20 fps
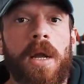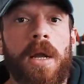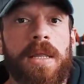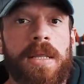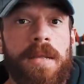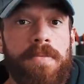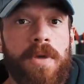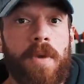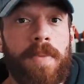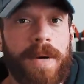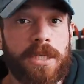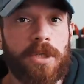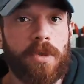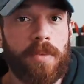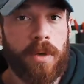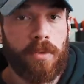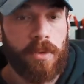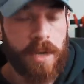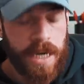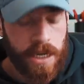nel mio pasto
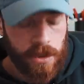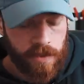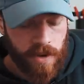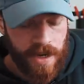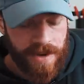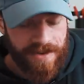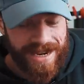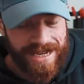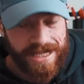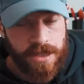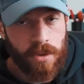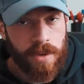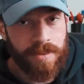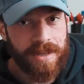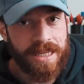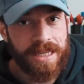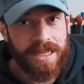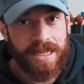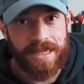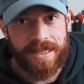per workout voglio avere
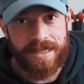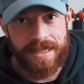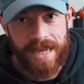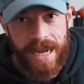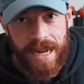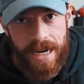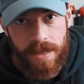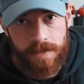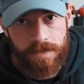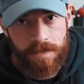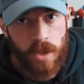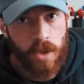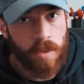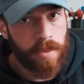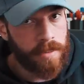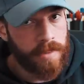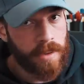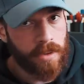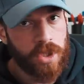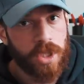sicuramente del sale,
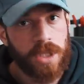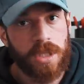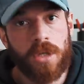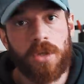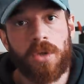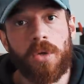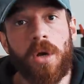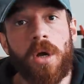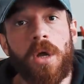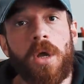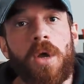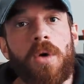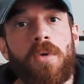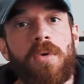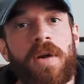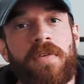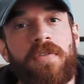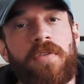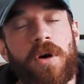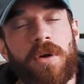come abbiamo già detto,
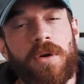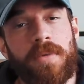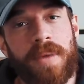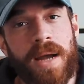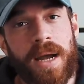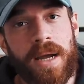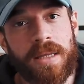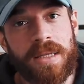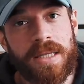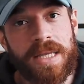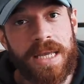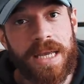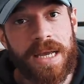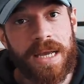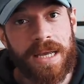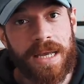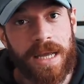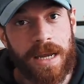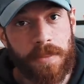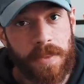una forma di
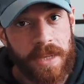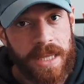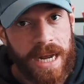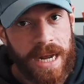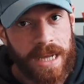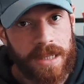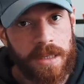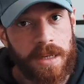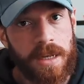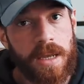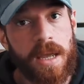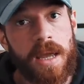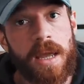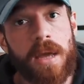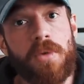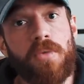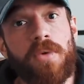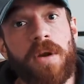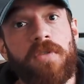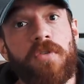carboidrati
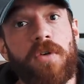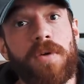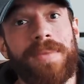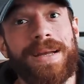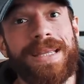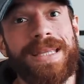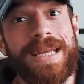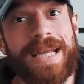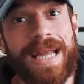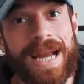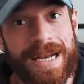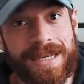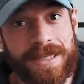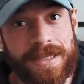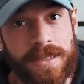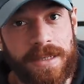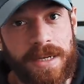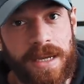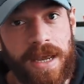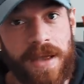e una forma di
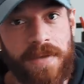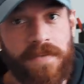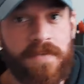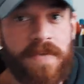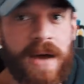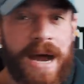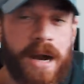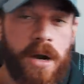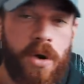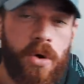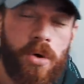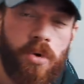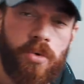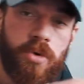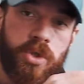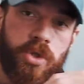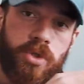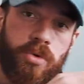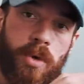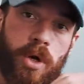grassi che vanno in
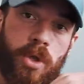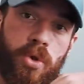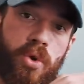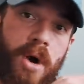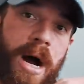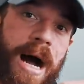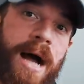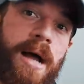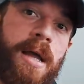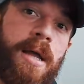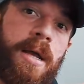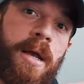questo modo a